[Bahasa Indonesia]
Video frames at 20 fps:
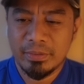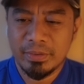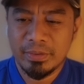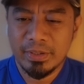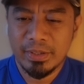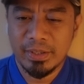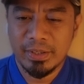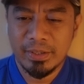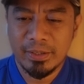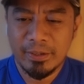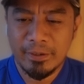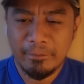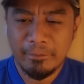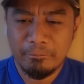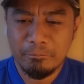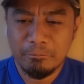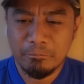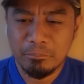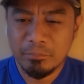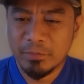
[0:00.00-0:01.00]
Yang
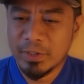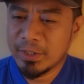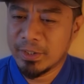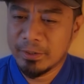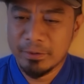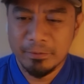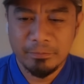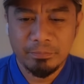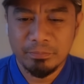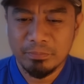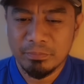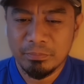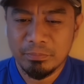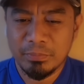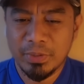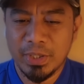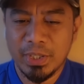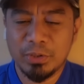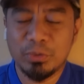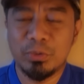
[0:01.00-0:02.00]

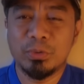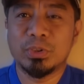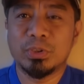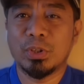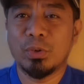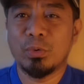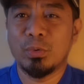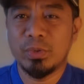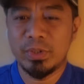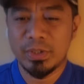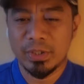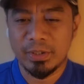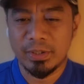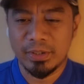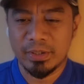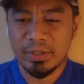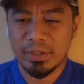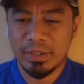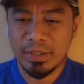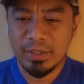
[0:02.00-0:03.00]
begitu teruja
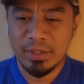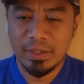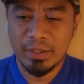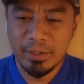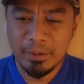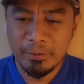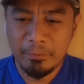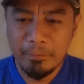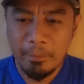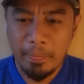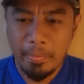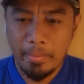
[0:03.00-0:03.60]
ya dengan